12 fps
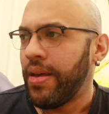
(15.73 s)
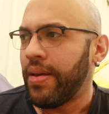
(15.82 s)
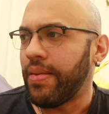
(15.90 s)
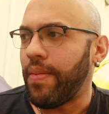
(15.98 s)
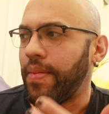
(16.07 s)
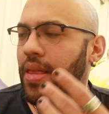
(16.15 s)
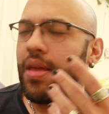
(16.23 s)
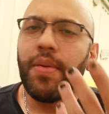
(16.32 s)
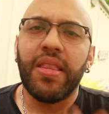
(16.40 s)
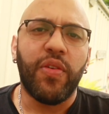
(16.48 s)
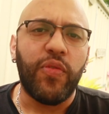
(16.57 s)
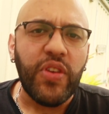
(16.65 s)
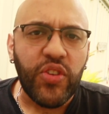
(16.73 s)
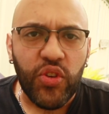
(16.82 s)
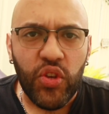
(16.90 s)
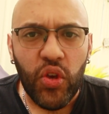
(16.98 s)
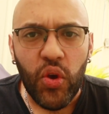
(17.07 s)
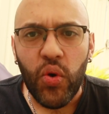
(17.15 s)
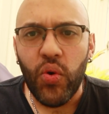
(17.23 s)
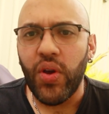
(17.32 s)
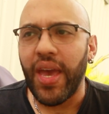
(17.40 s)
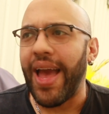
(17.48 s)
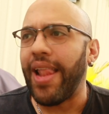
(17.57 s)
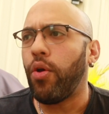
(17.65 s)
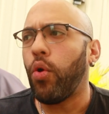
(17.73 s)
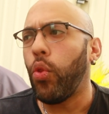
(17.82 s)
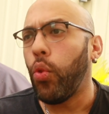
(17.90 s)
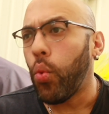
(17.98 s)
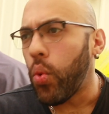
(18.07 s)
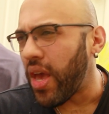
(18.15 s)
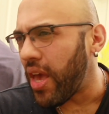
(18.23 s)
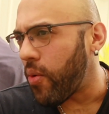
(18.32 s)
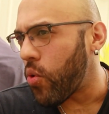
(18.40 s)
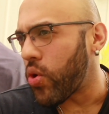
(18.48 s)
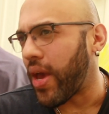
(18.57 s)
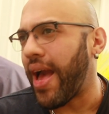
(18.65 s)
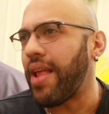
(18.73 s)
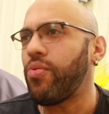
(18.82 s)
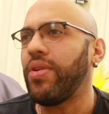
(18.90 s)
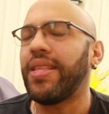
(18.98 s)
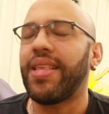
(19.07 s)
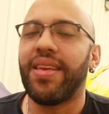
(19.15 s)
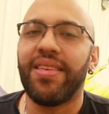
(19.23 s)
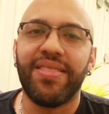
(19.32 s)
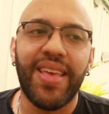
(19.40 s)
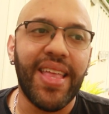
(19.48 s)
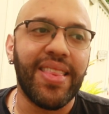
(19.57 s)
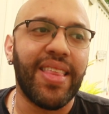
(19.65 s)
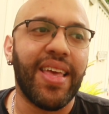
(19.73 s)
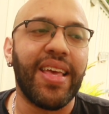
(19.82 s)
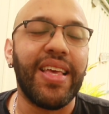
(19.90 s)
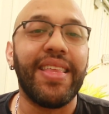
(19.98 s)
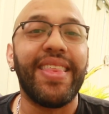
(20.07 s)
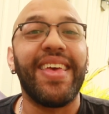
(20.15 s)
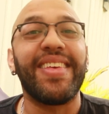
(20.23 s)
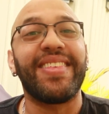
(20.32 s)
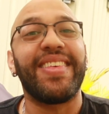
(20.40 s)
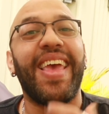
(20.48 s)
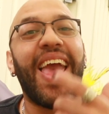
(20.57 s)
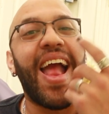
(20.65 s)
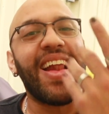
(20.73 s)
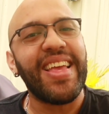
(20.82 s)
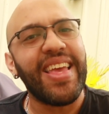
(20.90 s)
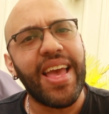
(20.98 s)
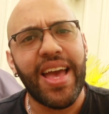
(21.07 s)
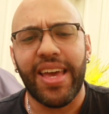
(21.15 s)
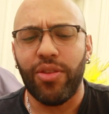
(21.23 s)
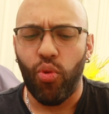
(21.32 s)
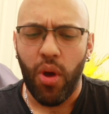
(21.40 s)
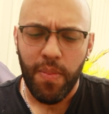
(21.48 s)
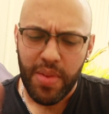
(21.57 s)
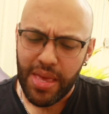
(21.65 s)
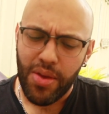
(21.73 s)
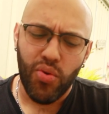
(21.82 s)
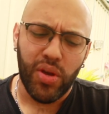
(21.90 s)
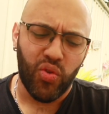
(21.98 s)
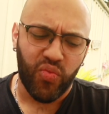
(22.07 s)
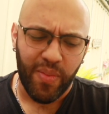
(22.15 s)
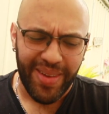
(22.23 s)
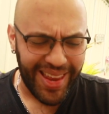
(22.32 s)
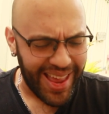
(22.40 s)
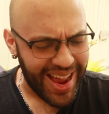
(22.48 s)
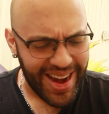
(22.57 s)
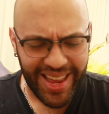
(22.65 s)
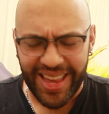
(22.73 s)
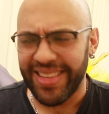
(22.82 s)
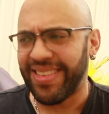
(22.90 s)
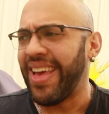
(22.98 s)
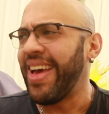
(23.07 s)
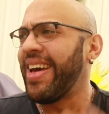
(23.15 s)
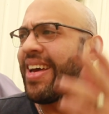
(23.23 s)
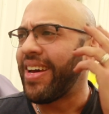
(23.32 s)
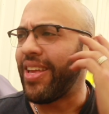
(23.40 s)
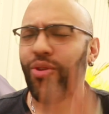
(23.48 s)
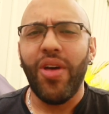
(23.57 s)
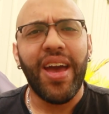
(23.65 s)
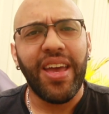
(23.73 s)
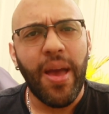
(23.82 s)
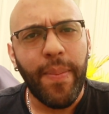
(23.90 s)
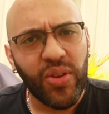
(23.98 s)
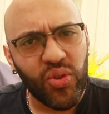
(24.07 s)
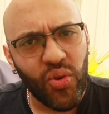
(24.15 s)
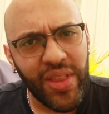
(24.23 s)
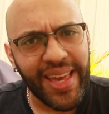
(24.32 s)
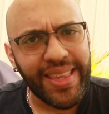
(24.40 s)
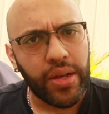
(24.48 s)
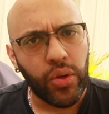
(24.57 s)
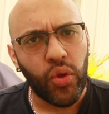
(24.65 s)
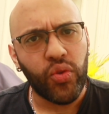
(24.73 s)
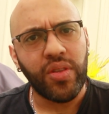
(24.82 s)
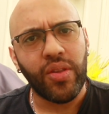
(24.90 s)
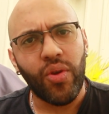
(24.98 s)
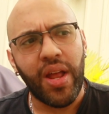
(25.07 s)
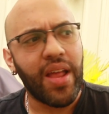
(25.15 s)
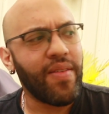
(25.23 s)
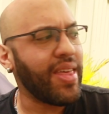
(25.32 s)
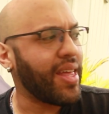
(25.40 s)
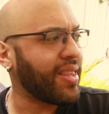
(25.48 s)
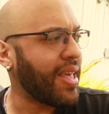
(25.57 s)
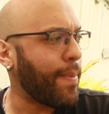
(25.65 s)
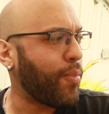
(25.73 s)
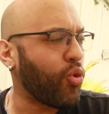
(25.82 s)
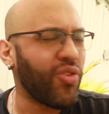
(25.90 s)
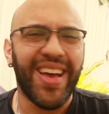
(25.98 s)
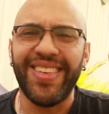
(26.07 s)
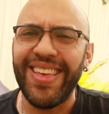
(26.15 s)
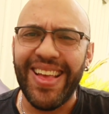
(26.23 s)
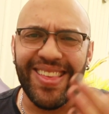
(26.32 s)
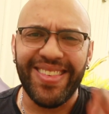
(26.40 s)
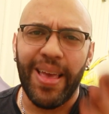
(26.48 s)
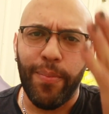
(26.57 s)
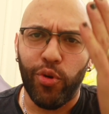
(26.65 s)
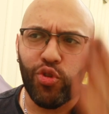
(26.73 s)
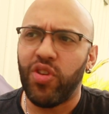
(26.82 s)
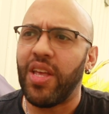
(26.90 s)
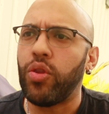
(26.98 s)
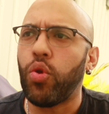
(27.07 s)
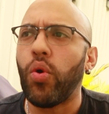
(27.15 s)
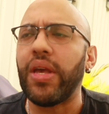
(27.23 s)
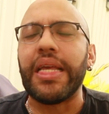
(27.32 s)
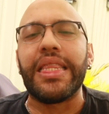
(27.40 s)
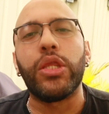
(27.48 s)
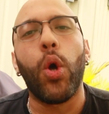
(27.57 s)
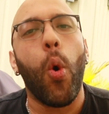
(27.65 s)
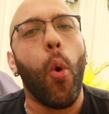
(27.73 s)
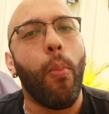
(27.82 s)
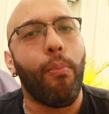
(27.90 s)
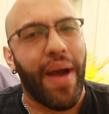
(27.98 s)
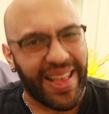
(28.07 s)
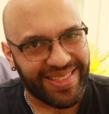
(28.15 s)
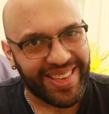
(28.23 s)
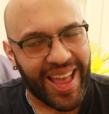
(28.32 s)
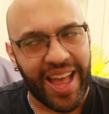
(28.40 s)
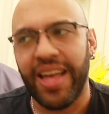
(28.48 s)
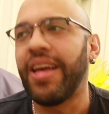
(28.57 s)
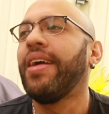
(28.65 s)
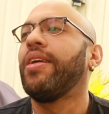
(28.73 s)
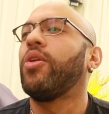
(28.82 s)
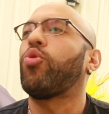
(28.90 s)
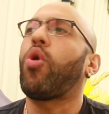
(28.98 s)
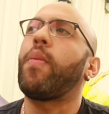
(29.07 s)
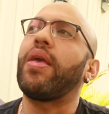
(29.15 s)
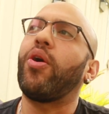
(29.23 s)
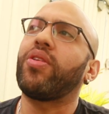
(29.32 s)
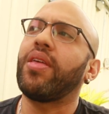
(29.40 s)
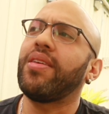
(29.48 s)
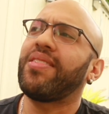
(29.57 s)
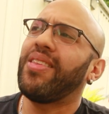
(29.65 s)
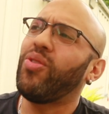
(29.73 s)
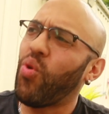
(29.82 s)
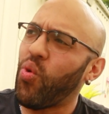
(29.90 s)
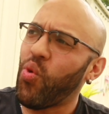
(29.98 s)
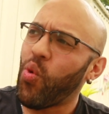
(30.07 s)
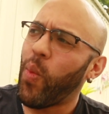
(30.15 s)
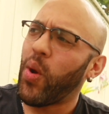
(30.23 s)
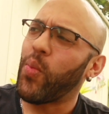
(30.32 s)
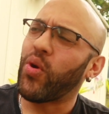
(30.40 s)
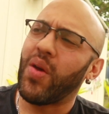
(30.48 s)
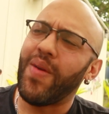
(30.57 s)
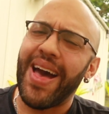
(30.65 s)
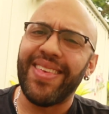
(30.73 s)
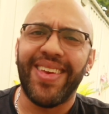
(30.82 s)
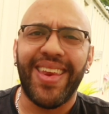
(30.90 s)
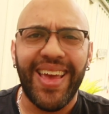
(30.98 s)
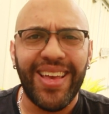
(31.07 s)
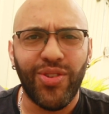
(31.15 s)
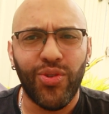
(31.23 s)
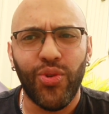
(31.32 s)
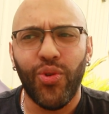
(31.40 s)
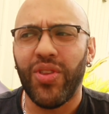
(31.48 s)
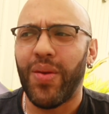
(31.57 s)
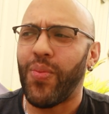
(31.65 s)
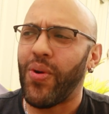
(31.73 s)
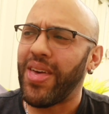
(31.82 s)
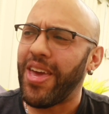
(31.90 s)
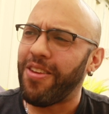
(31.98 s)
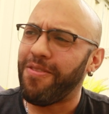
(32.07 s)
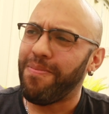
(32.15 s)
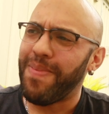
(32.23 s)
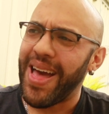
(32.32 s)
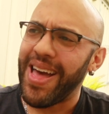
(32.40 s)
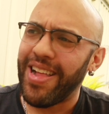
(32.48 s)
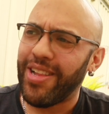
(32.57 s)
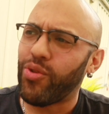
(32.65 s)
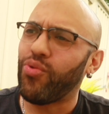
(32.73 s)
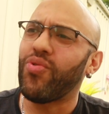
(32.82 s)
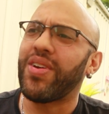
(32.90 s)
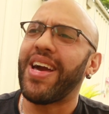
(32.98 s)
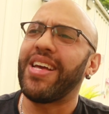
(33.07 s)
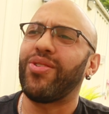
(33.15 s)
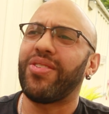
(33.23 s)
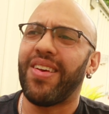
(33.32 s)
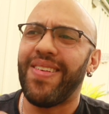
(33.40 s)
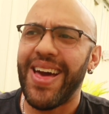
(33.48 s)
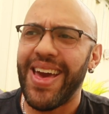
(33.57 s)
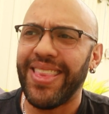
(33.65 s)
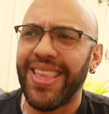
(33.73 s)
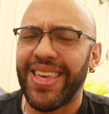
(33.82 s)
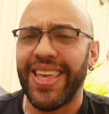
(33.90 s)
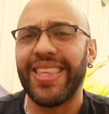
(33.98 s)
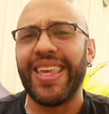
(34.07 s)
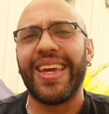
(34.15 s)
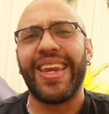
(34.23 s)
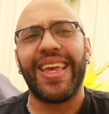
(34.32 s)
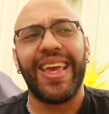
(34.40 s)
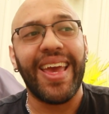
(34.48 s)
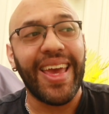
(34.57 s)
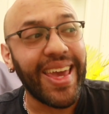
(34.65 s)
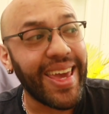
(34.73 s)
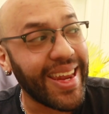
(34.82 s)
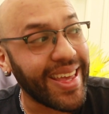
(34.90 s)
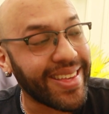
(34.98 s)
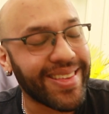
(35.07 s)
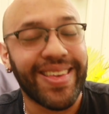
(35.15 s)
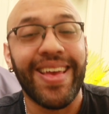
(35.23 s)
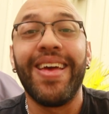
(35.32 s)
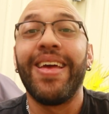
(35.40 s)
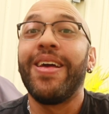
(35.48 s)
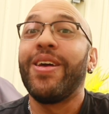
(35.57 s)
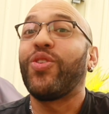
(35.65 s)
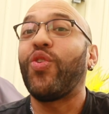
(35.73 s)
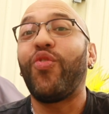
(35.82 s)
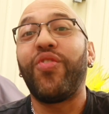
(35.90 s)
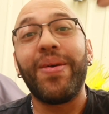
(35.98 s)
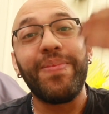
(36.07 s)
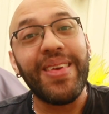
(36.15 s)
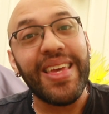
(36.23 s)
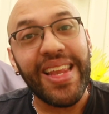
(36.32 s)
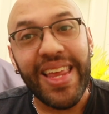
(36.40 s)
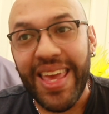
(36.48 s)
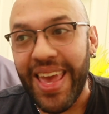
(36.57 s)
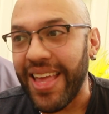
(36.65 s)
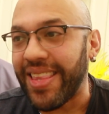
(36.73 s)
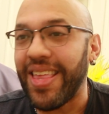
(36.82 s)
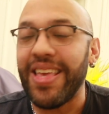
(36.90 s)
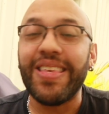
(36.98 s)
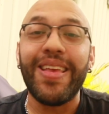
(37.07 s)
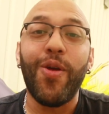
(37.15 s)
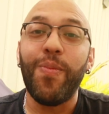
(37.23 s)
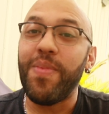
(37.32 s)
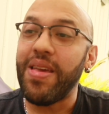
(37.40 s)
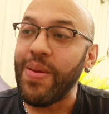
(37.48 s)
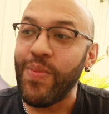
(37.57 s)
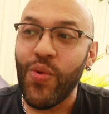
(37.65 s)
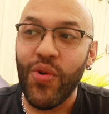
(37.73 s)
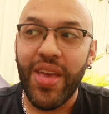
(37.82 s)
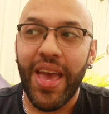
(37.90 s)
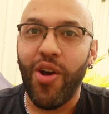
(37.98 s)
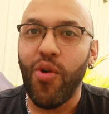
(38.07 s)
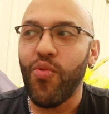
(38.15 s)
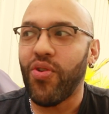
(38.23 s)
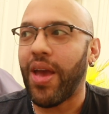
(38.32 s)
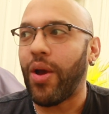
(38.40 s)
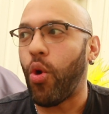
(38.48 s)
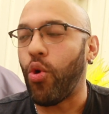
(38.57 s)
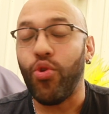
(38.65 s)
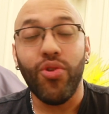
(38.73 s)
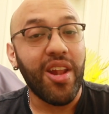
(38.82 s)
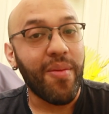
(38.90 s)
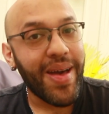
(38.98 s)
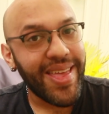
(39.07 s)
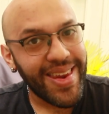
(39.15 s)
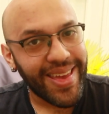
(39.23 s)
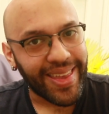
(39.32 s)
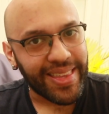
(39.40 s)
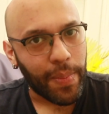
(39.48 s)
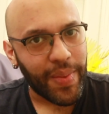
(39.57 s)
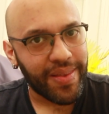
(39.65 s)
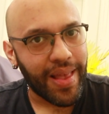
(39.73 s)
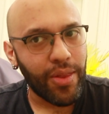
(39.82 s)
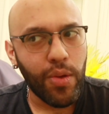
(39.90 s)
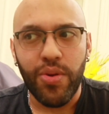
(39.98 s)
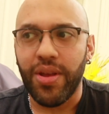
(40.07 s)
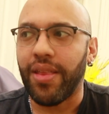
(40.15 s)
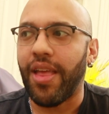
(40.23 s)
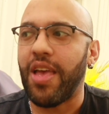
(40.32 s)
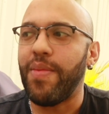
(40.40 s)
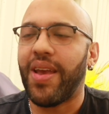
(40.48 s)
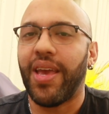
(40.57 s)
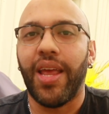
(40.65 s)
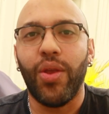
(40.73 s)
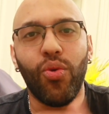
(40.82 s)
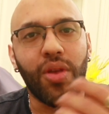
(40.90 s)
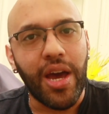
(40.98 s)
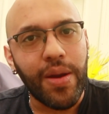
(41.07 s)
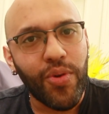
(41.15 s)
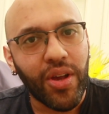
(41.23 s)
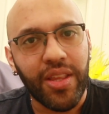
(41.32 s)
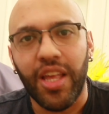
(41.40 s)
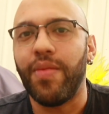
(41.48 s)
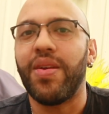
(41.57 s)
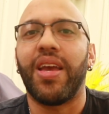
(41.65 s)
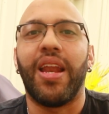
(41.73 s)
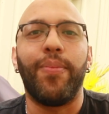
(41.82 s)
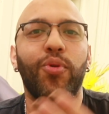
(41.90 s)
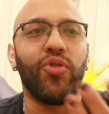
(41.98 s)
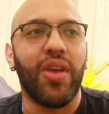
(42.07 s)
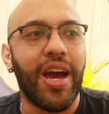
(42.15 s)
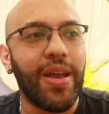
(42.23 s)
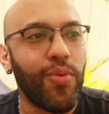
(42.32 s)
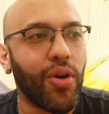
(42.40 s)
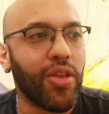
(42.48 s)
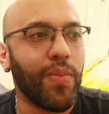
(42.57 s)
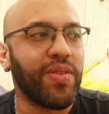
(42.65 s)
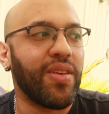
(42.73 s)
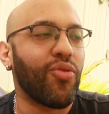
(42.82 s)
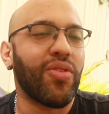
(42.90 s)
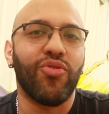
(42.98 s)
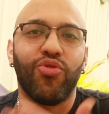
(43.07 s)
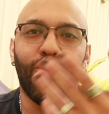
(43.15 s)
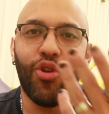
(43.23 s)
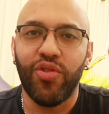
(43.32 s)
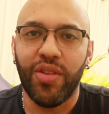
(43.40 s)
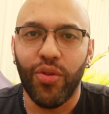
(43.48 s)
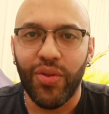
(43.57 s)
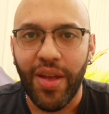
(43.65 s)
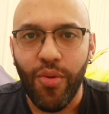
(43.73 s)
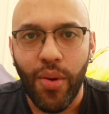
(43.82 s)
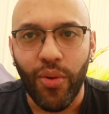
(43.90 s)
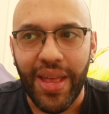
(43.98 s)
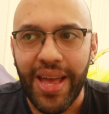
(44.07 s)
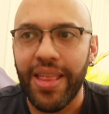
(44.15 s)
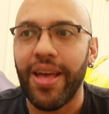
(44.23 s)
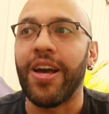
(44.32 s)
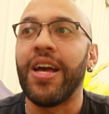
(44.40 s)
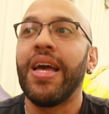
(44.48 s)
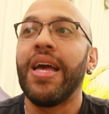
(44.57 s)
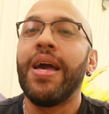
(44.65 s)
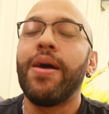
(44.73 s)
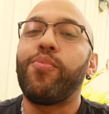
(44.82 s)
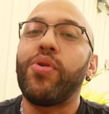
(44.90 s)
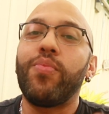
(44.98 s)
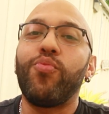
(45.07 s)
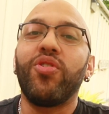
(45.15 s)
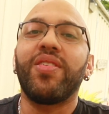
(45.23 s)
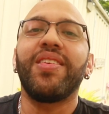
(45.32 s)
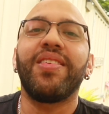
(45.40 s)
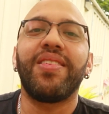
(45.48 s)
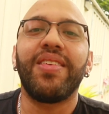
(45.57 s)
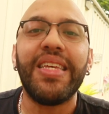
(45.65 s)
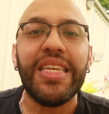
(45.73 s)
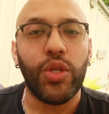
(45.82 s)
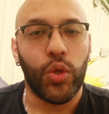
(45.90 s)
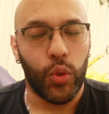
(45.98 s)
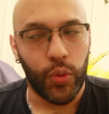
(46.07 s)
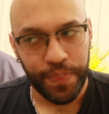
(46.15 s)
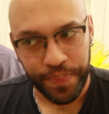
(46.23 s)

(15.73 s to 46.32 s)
va a dar beneficio, que es algo nuevo, que es algo interesante y desearías que tus amigos, que tus familiares, que todas aquellas personas que te conocen de toda la vida te apoyasen al 100% y no pasa? tus amigos te dicen, no, pero ¿por qué vas a hacer eso? Te puede ir mal, tú nunca has hecho esa vaina, ¿quién te crees que eres? Tu familia te dice lo mismo y es como que coño de la madre que está pasando porque nadie me quiere ayudar, porque nadie me quiere apoyar, porque yo me siento tan solo haciendo esta huevonada. Pues muy sencillo.